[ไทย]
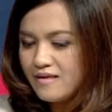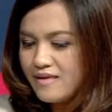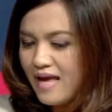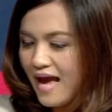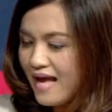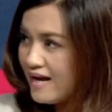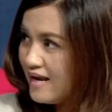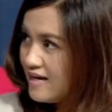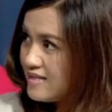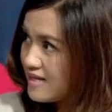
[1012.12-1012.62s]

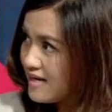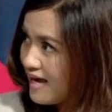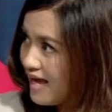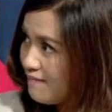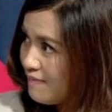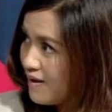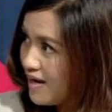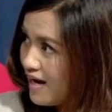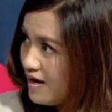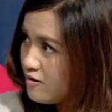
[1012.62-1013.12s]
ย้ายข้าราชการ
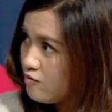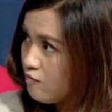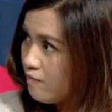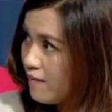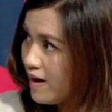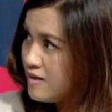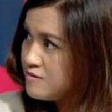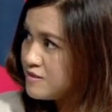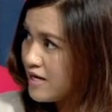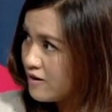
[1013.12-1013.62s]
ไม่ได้ถูกไห
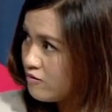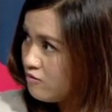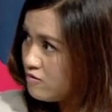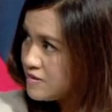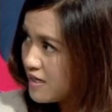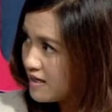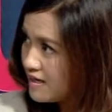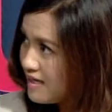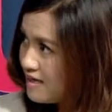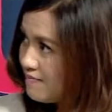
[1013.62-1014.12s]
มสั่งนู่น
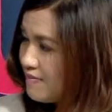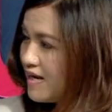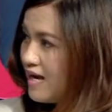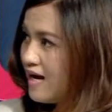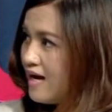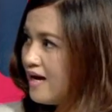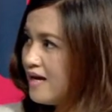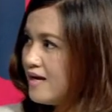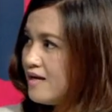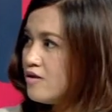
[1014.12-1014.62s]
สั่งนี่ไม่
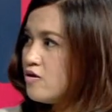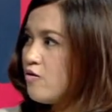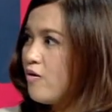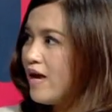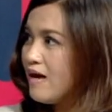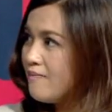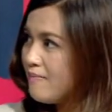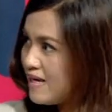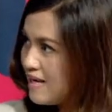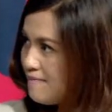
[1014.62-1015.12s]
ได้ ตัวเอ
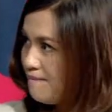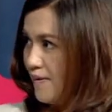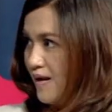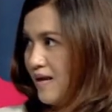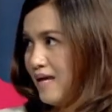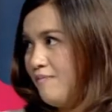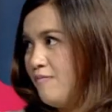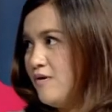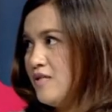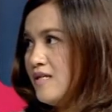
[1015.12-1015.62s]
งไม่ได้เป
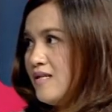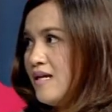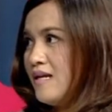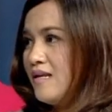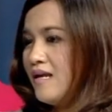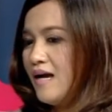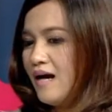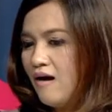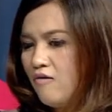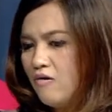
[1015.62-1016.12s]
รียบ เพราะฉะนั้น
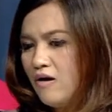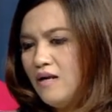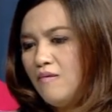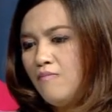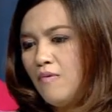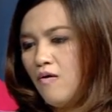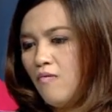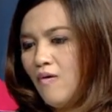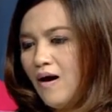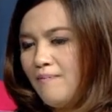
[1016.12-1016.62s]
เนี่ยเขาก็เลย
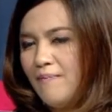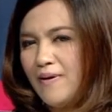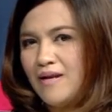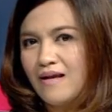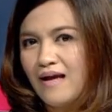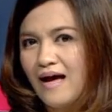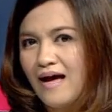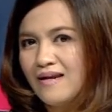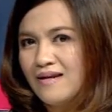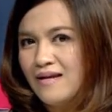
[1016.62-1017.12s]
มองว่าเป็น
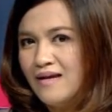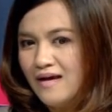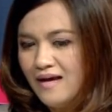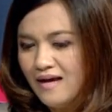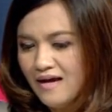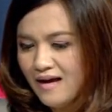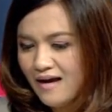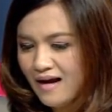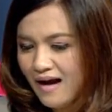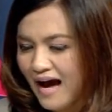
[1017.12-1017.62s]
การ
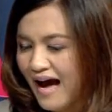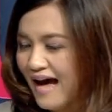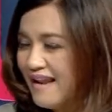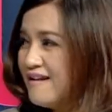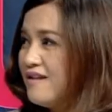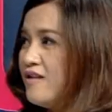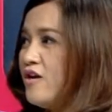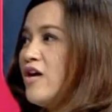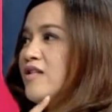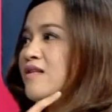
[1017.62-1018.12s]
ขัน
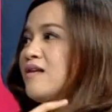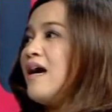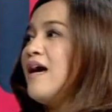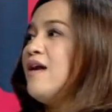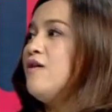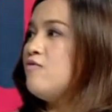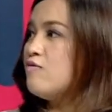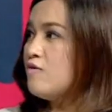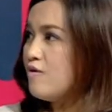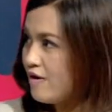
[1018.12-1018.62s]
น็อตขั้
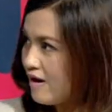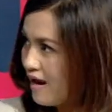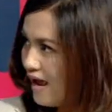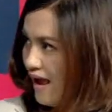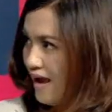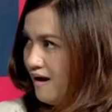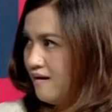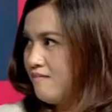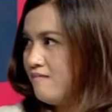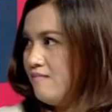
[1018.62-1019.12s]
นรุนแร
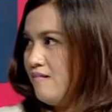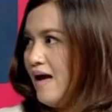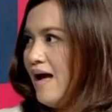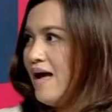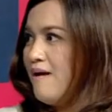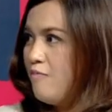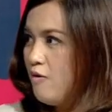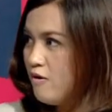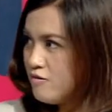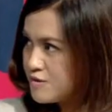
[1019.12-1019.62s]
ง ให้
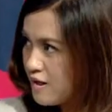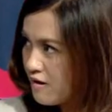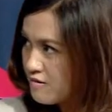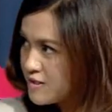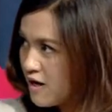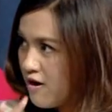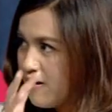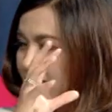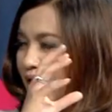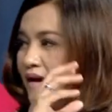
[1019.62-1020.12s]
พวกส
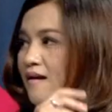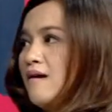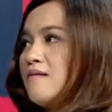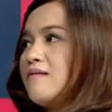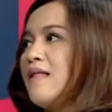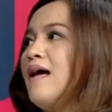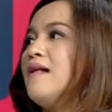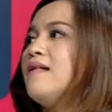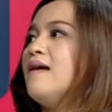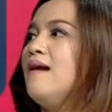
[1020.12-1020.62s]
สนักเลือก
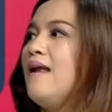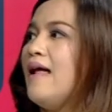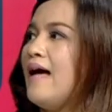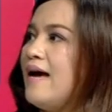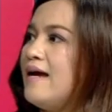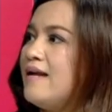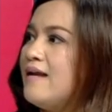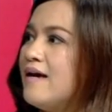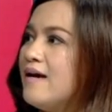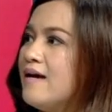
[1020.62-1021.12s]
ตั้งทั้งหลา
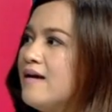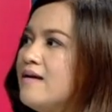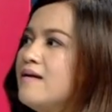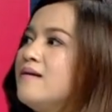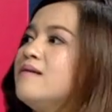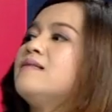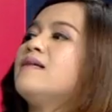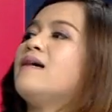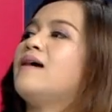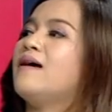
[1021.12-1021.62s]
ยอเหีอย
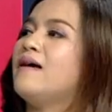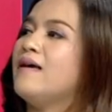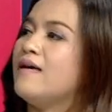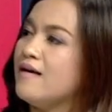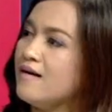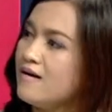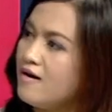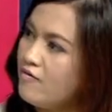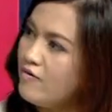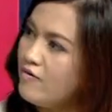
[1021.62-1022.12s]
ใช่เขา